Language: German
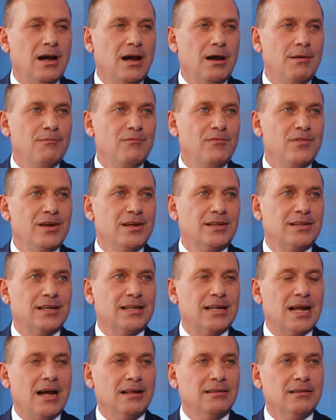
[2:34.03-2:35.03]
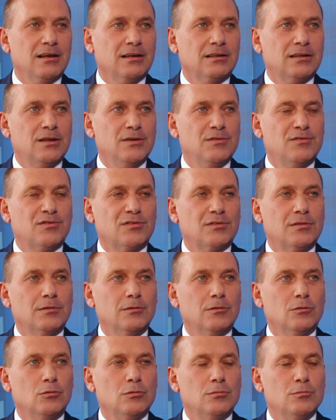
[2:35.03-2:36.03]
haben wir den
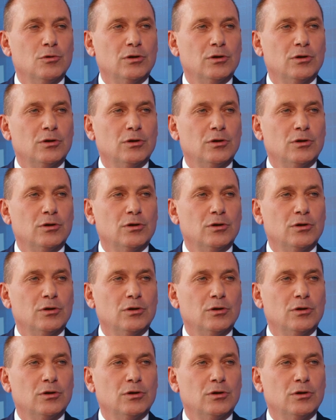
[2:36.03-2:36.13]
attraktivsten und